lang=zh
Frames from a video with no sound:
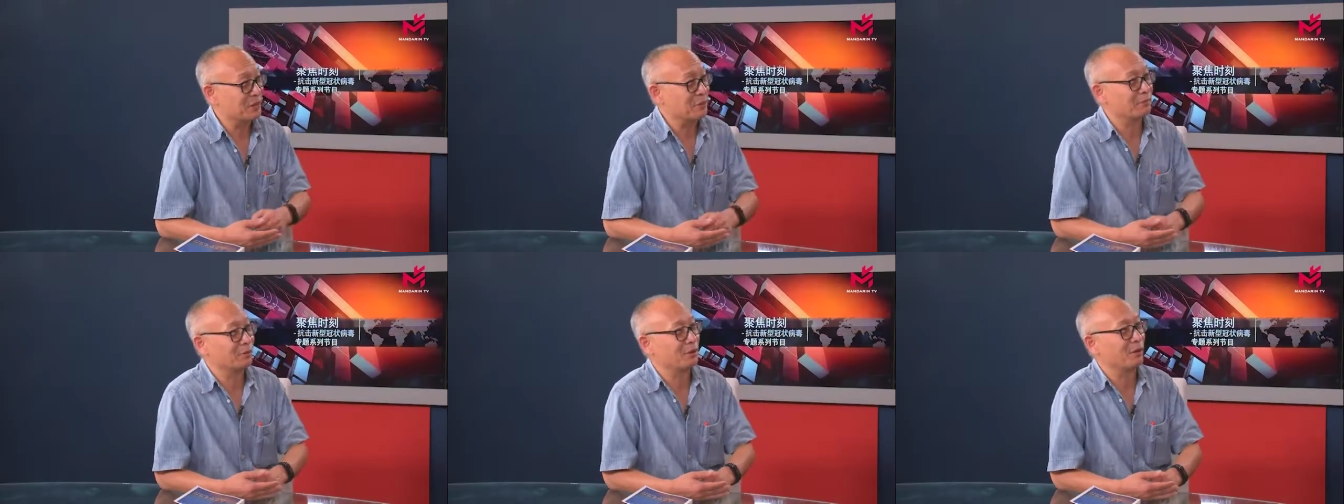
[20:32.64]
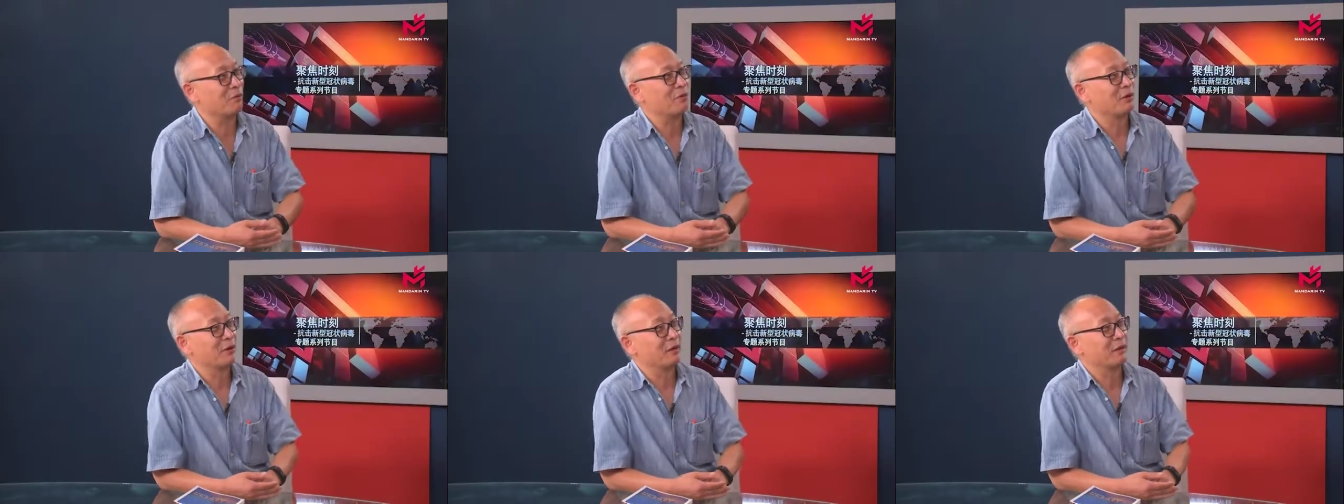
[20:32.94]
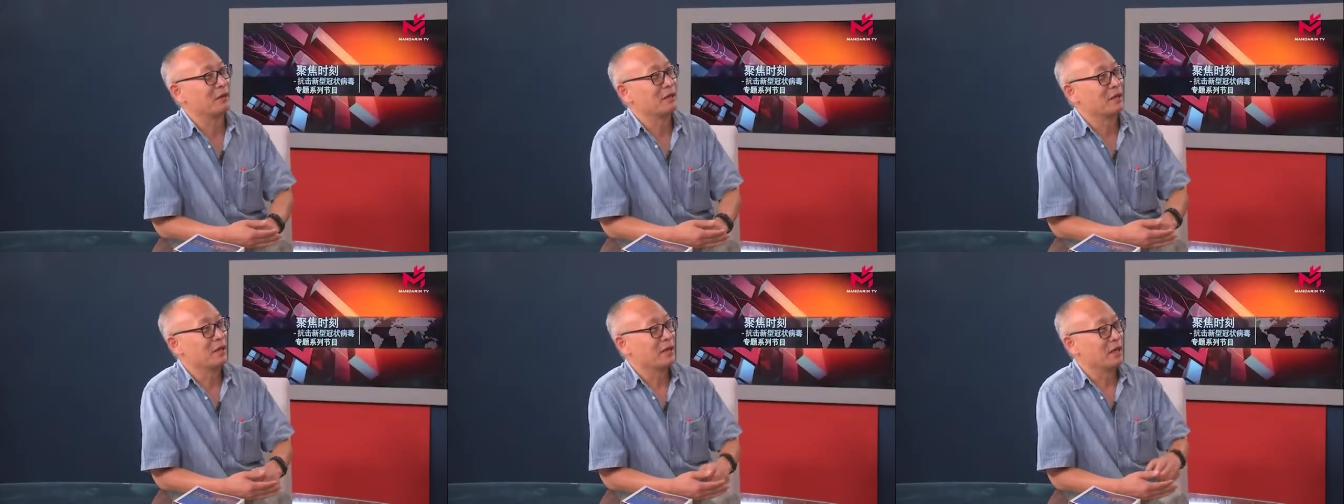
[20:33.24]
不到我了，
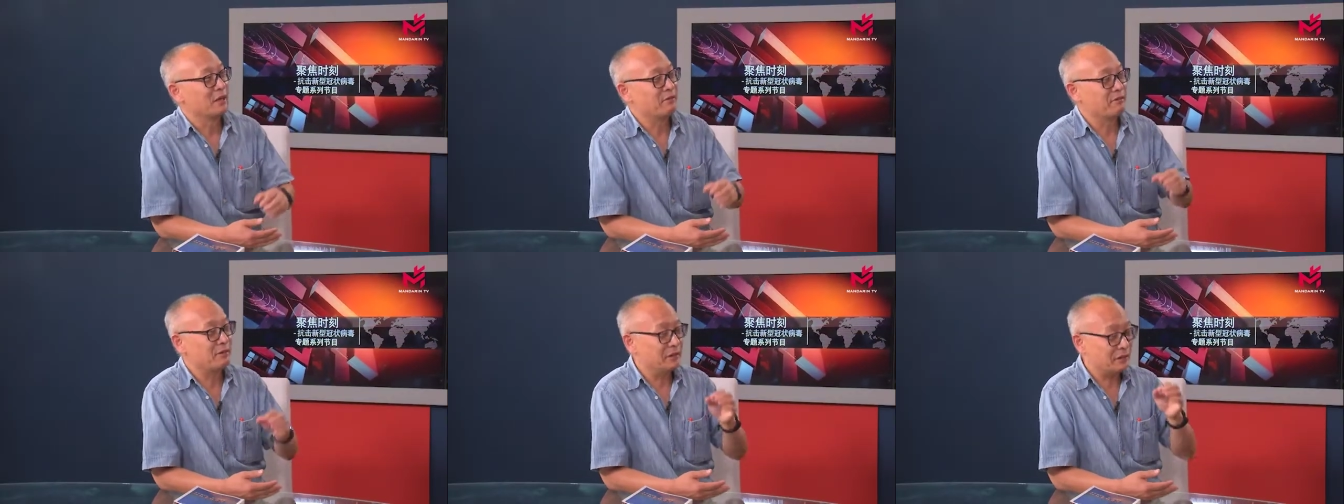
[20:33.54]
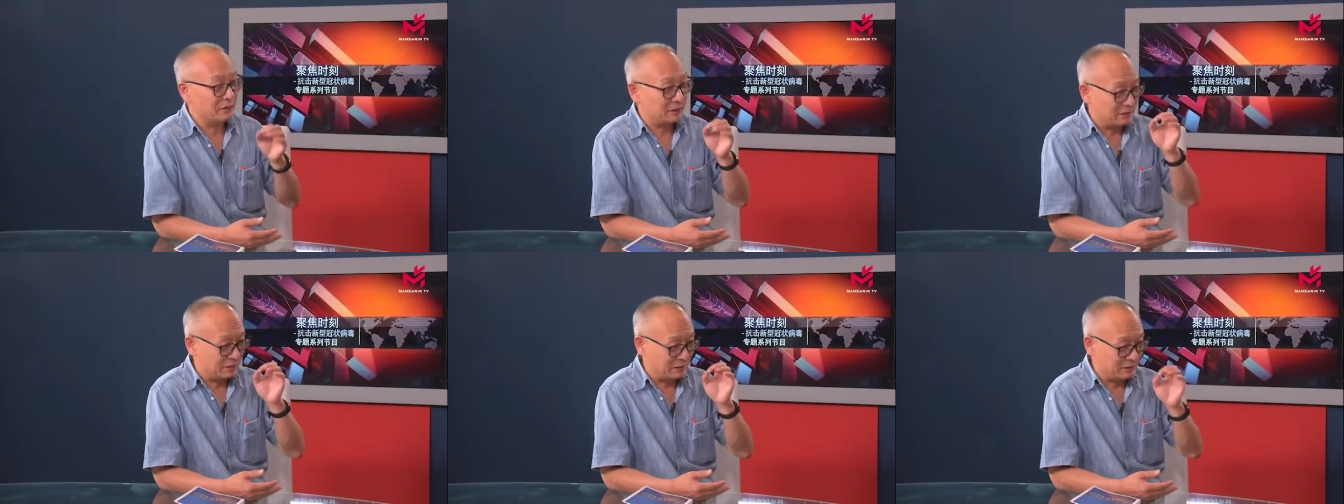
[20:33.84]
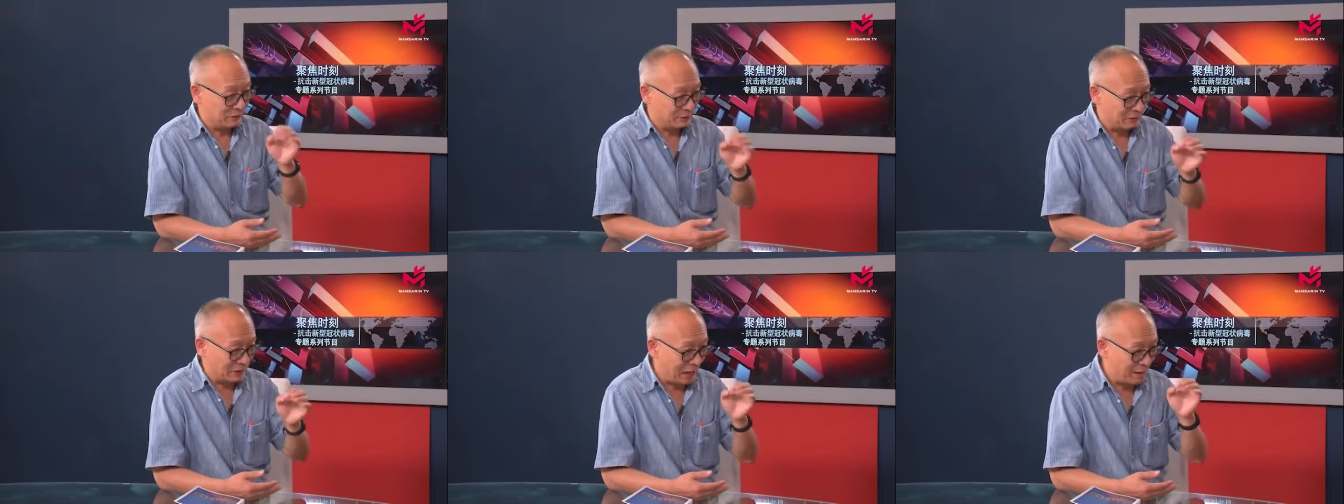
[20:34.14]
因为
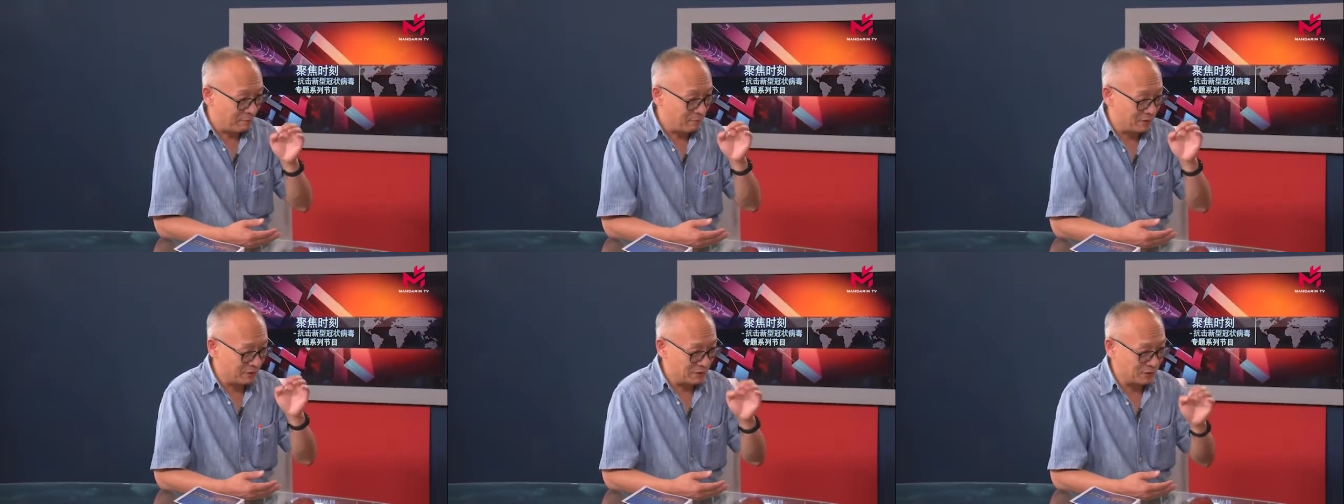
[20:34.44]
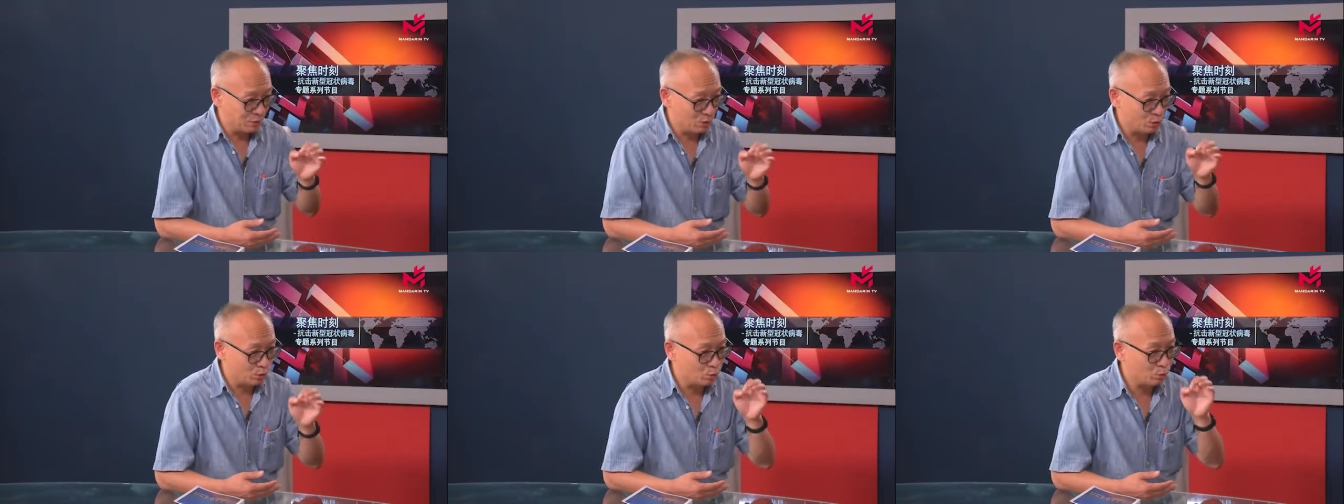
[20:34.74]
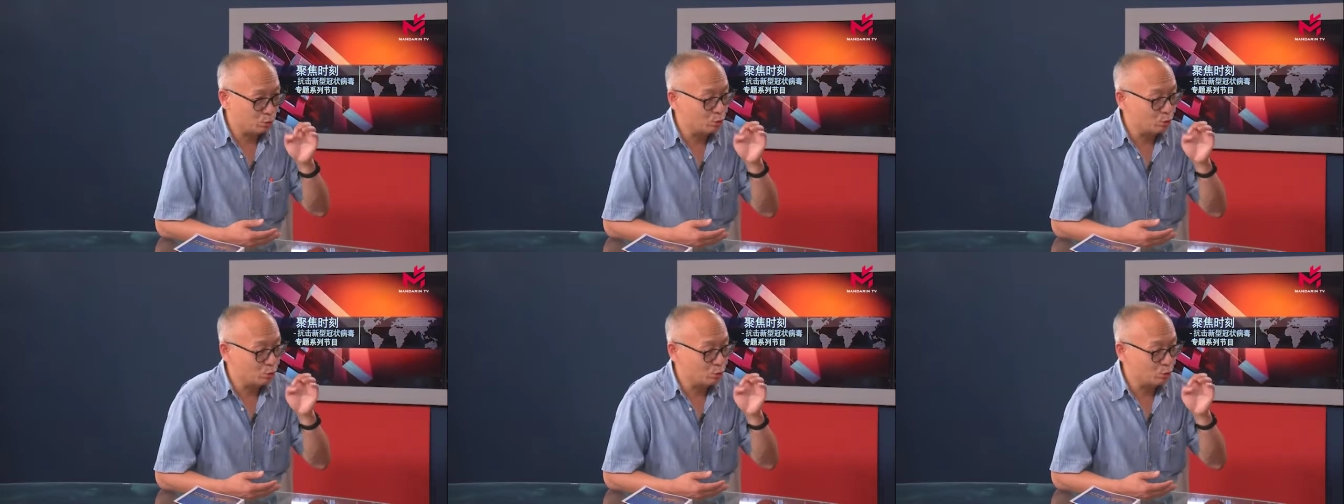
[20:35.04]
他们住